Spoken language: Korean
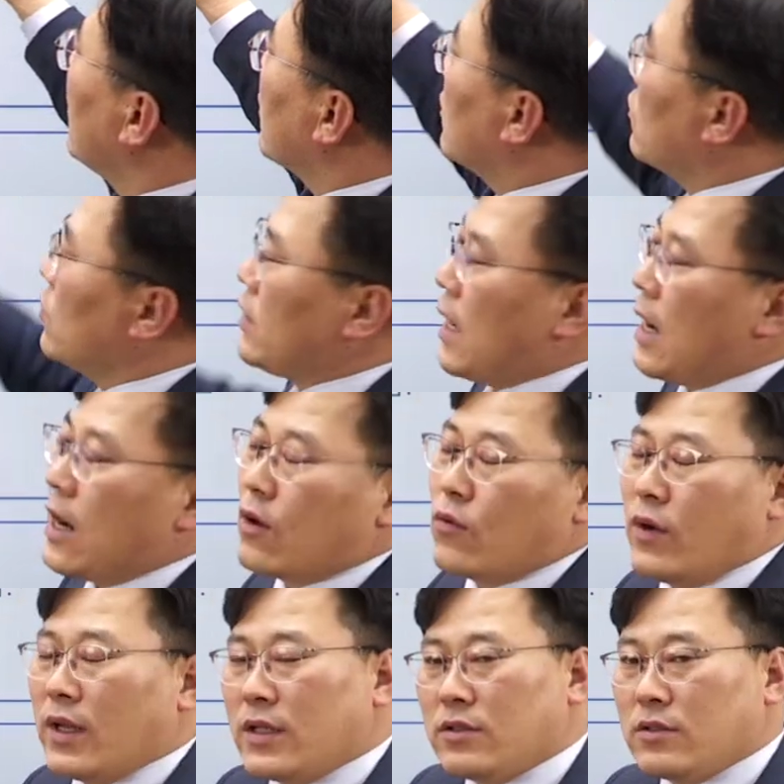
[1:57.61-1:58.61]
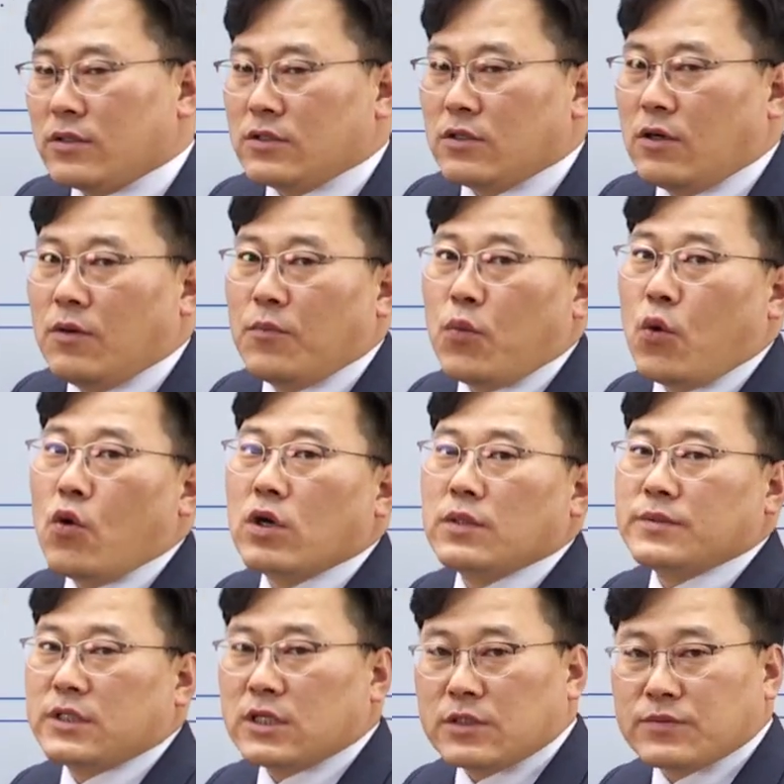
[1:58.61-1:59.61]
그리고 약관에서는요.
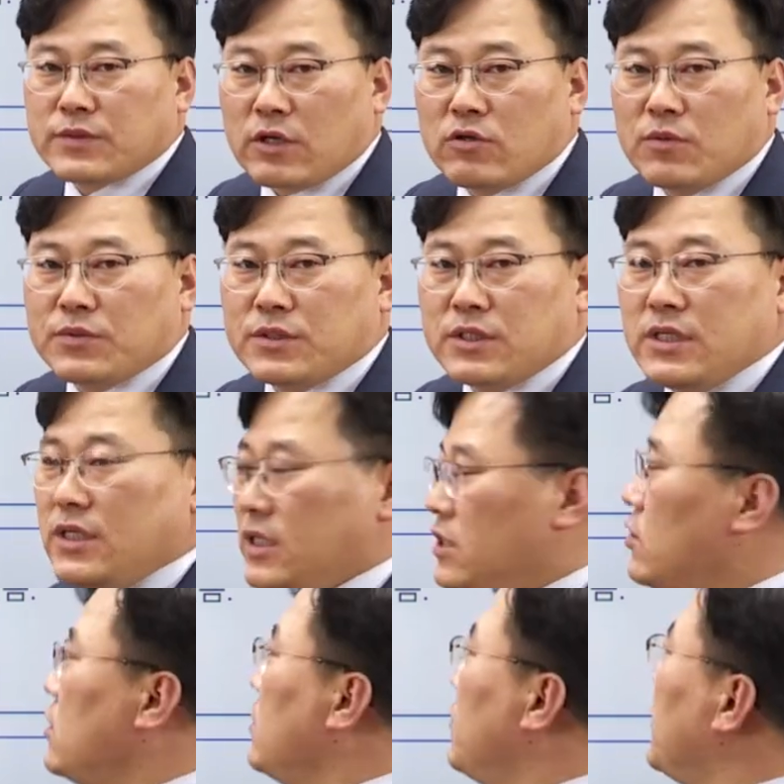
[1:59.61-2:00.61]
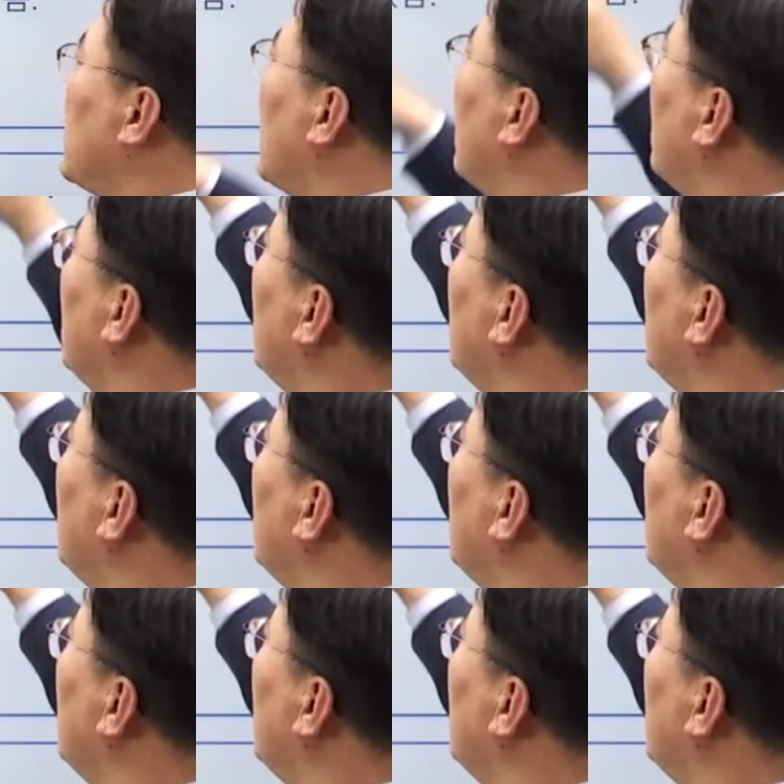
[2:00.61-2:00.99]
보험금 지급 사유 없이 2년입니다.